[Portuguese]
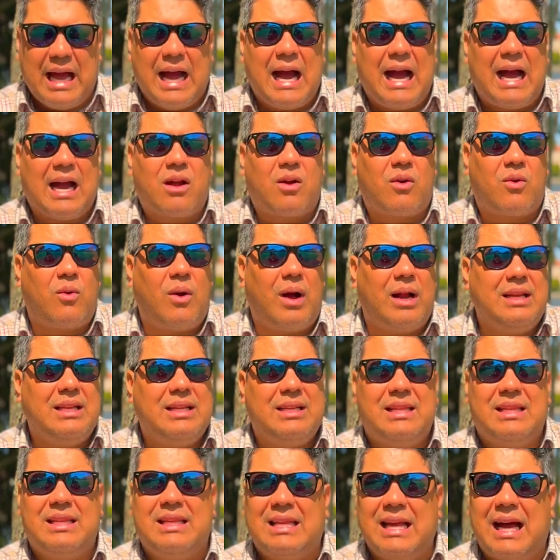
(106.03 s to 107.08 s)
A
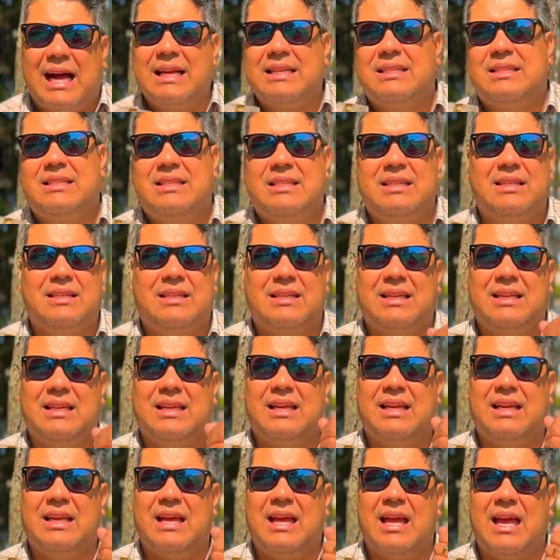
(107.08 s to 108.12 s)
qualidade
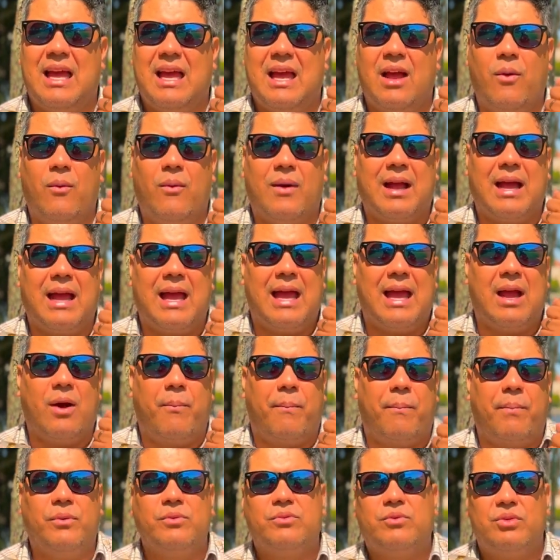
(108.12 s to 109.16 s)
é o, é o
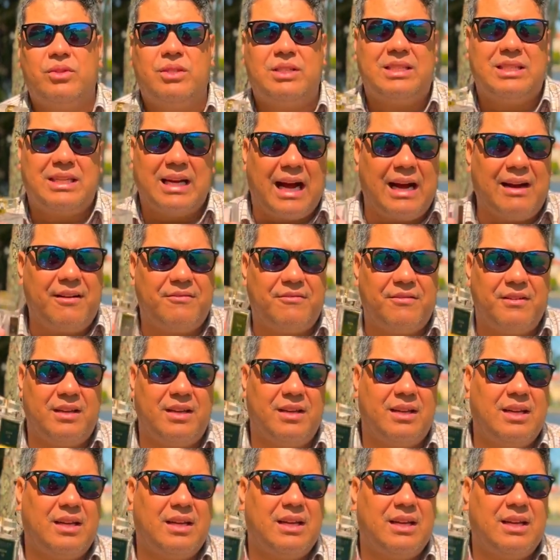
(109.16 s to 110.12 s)
ponto-chave